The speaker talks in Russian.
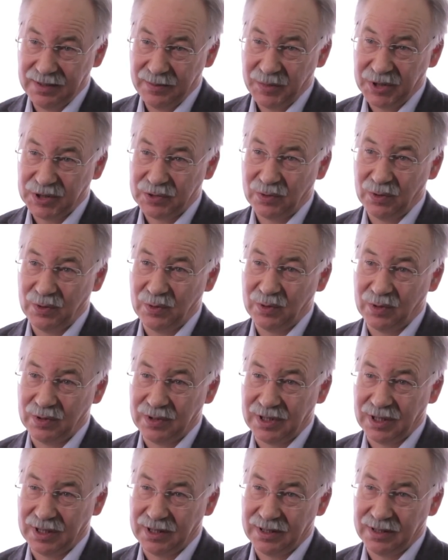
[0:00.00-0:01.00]
поскольку,
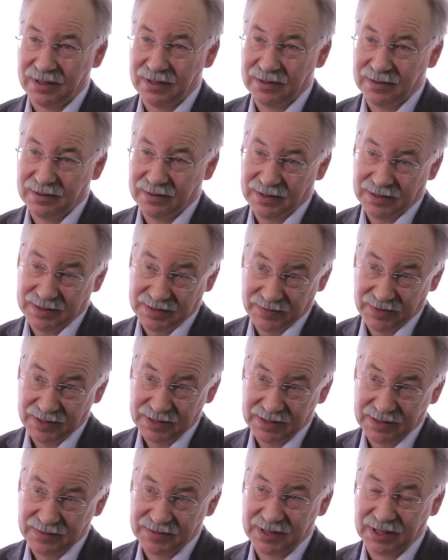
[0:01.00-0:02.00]
как
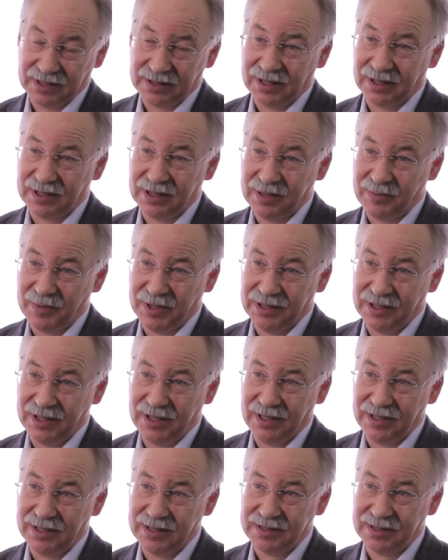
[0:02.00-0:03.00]
Известно, в стандартной
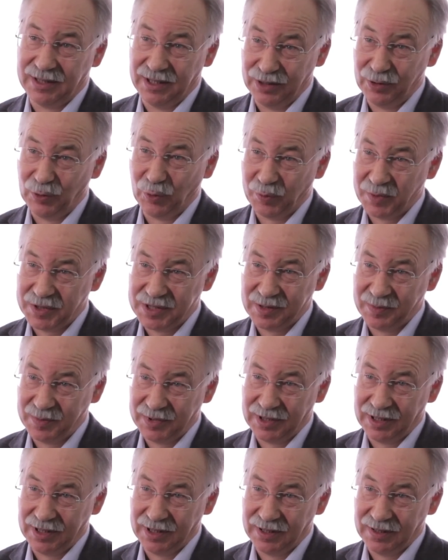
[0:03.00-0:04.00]
модели есть три группы
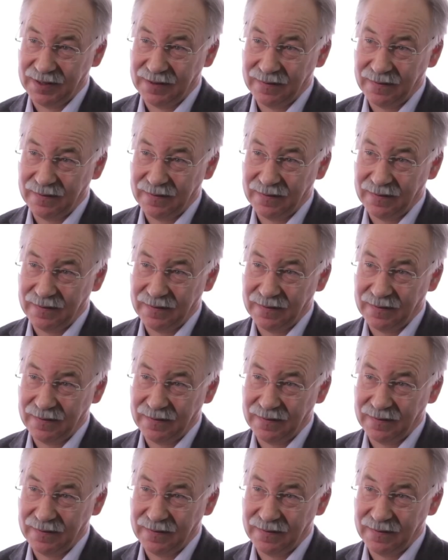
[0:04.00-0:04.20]
симметрии.